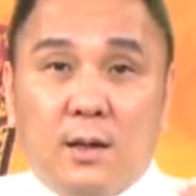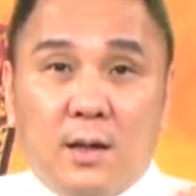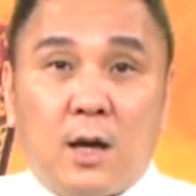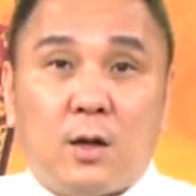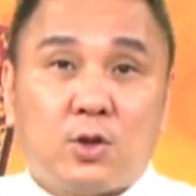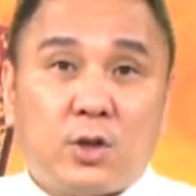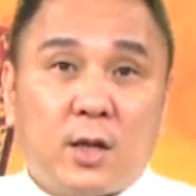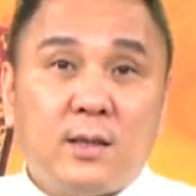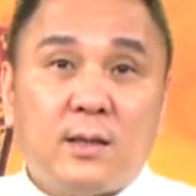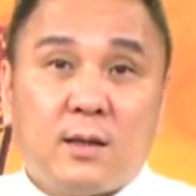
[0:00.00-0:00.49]

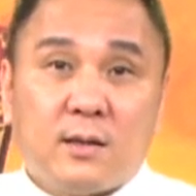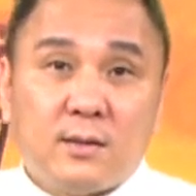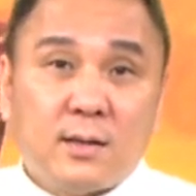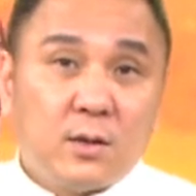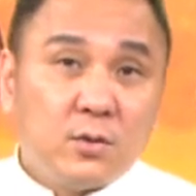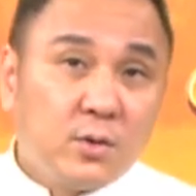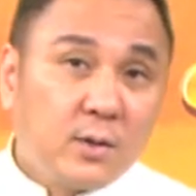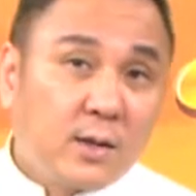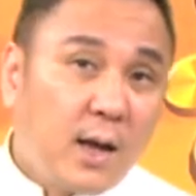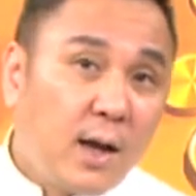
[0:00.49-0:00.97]
老船长
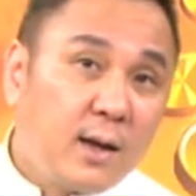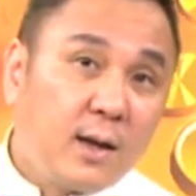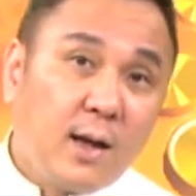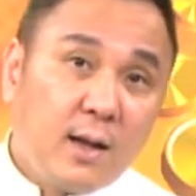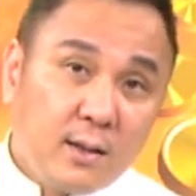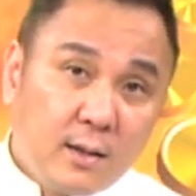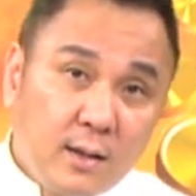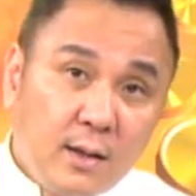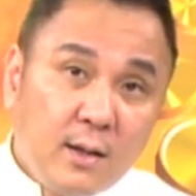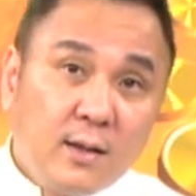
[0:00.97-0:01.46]
上去看
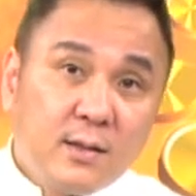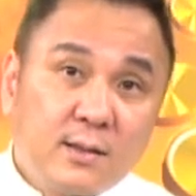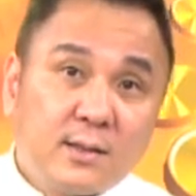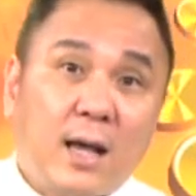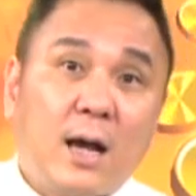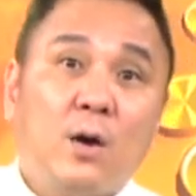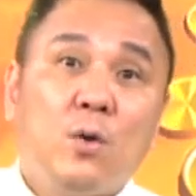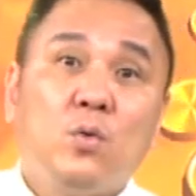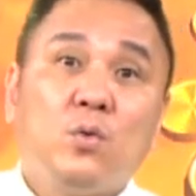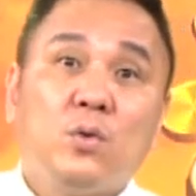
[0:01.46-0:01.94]
看
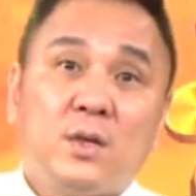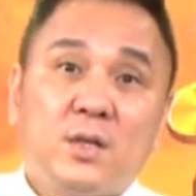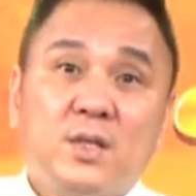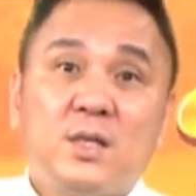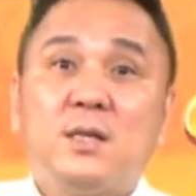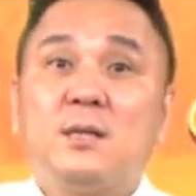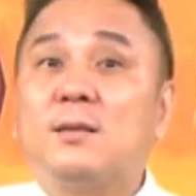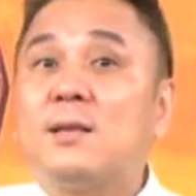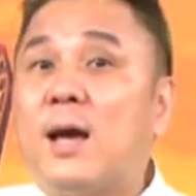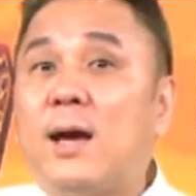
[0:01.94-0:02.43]
散户的
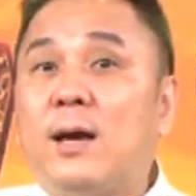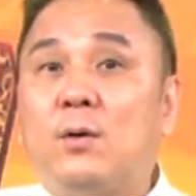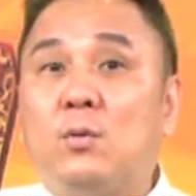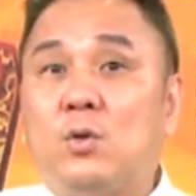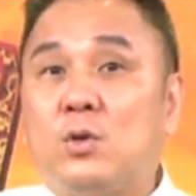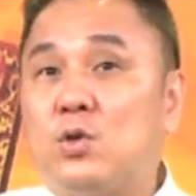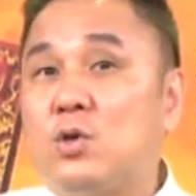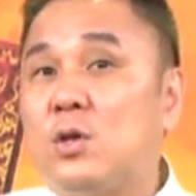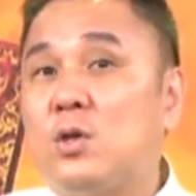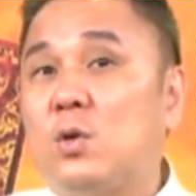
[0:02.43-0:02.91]
心态，
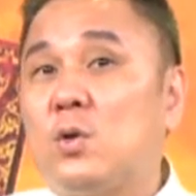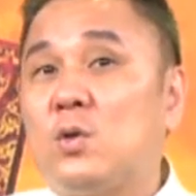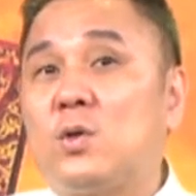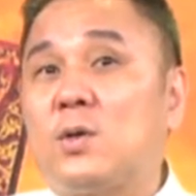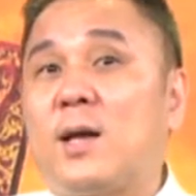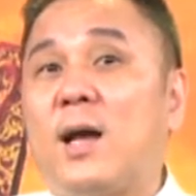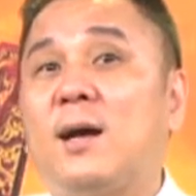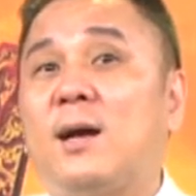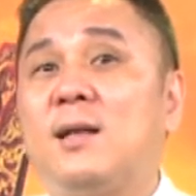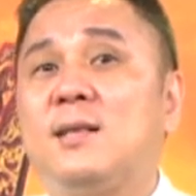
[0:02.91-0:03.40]
我最多
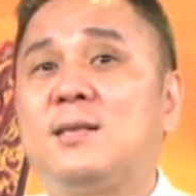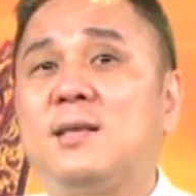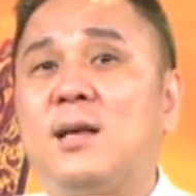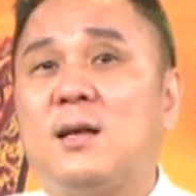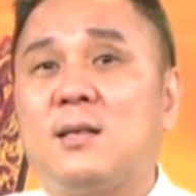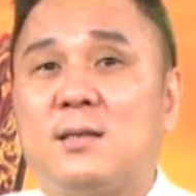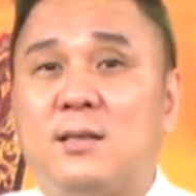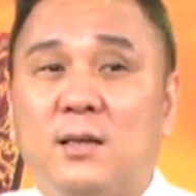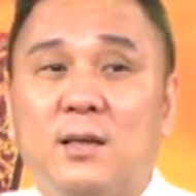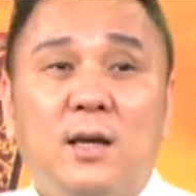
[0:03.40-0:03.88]
就看看这
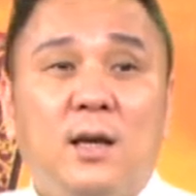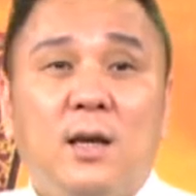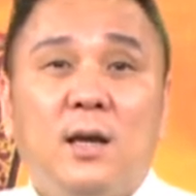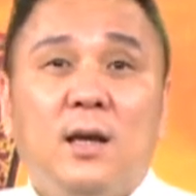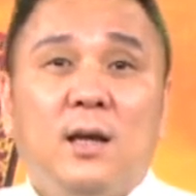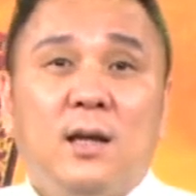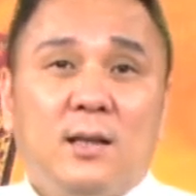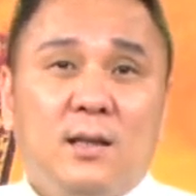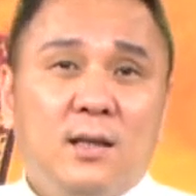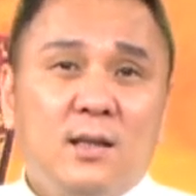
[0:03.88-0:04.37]
样子。
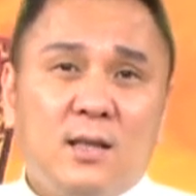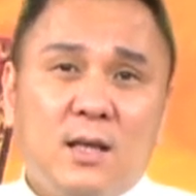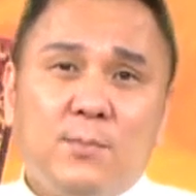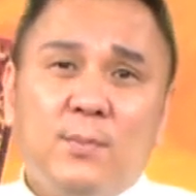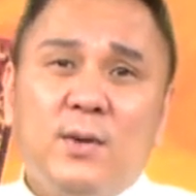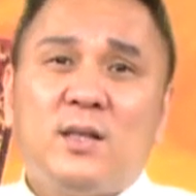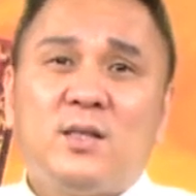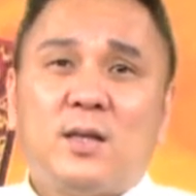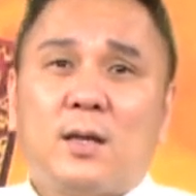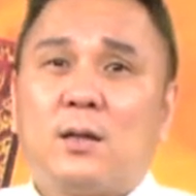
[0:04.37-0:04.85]
那里
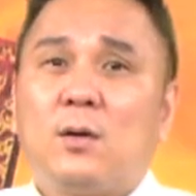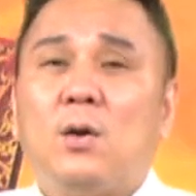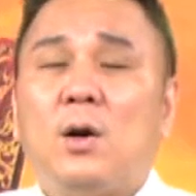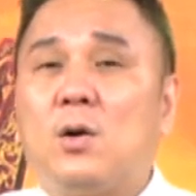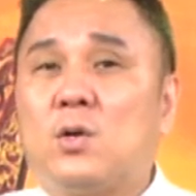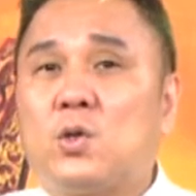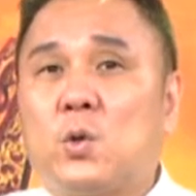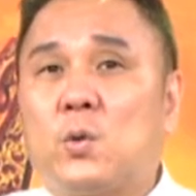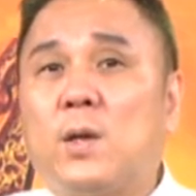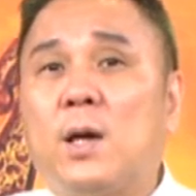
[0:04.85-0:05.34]
面讲的
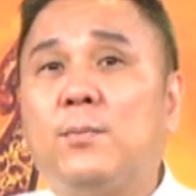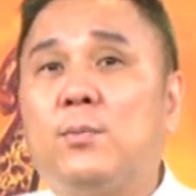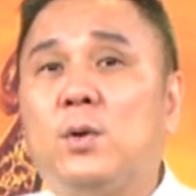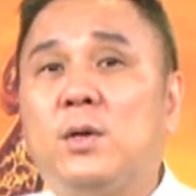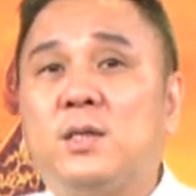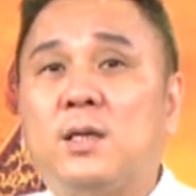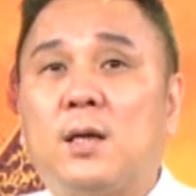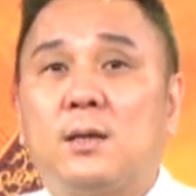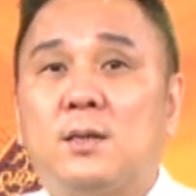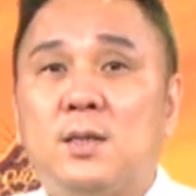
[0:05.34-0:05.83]
话，我从来不
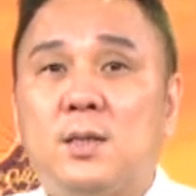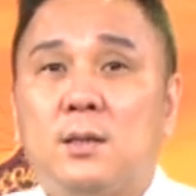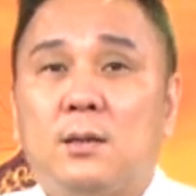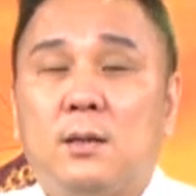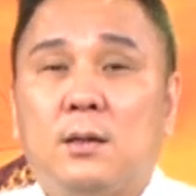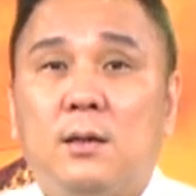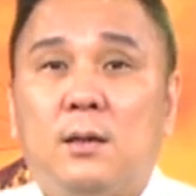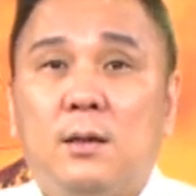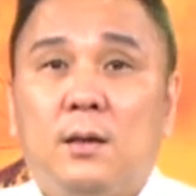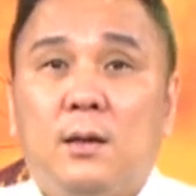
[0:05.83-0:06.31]
会相
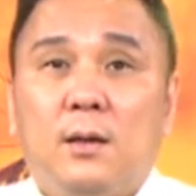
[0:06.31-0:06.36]
信的。